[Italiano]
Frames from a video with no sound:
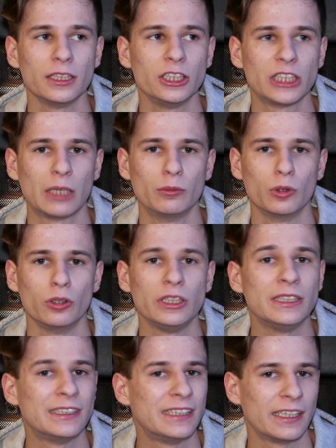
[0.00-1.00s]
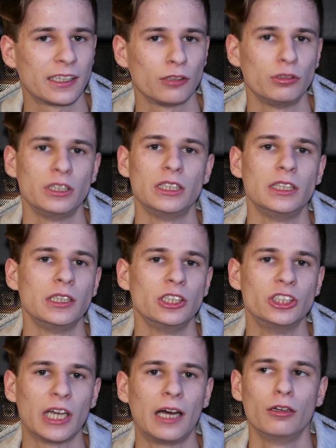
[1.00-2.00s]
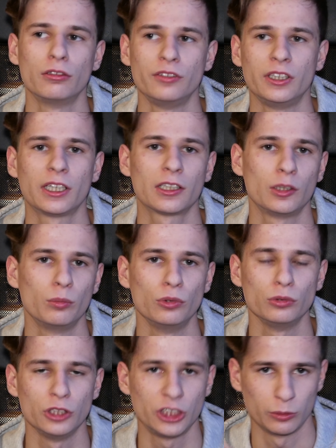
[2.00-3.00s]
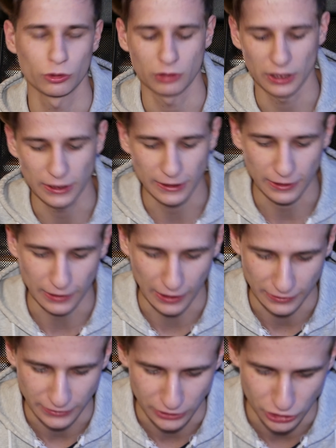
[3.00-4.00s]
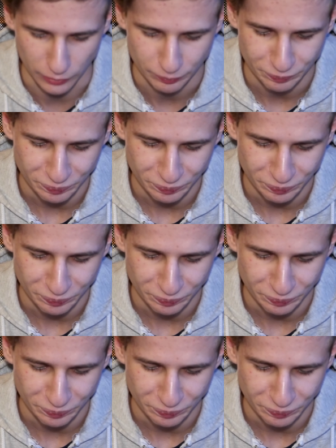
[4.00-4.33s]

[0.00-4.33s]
diciamo interi quindi giallo verde blu diciamo quelli lì classici